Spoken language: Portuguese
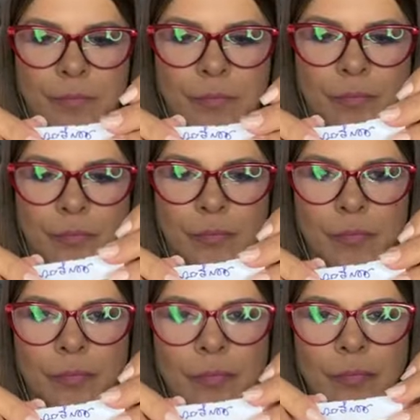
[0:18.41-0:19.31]
Wagner.
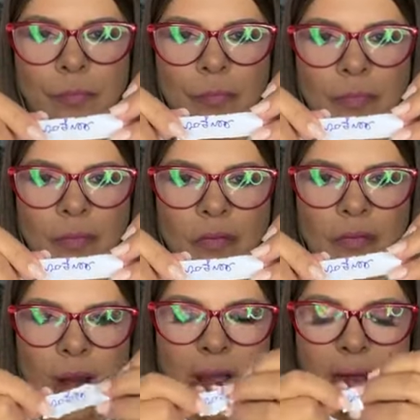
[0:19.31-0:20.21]

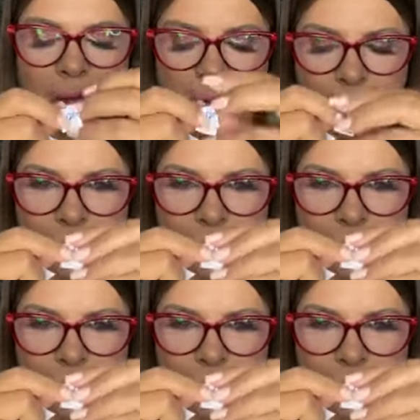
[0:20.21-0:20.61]
Wagner.